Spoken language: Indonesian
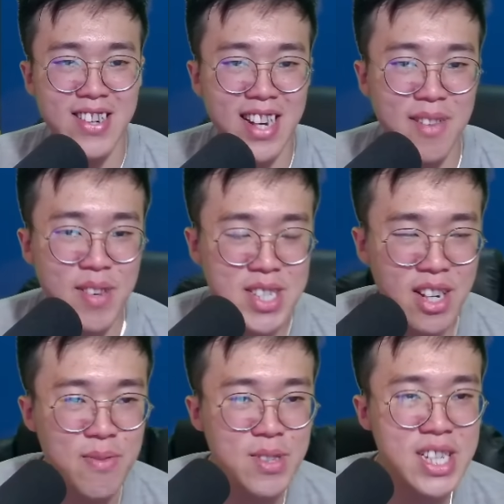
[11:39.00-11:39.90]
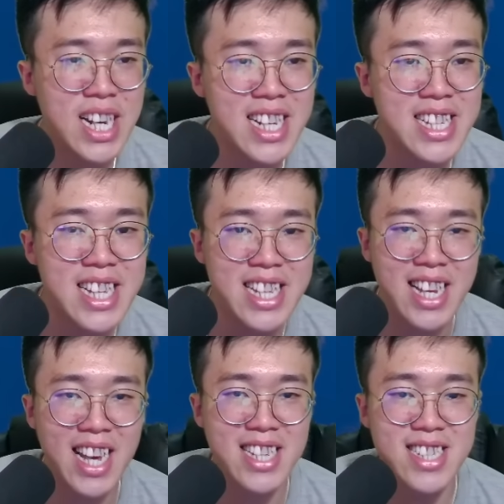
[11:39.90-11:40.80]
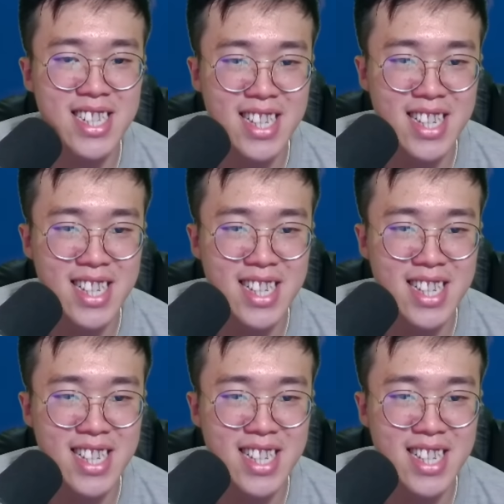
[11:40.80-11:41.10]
Oke, okay, Passion of Musicality ini, guys.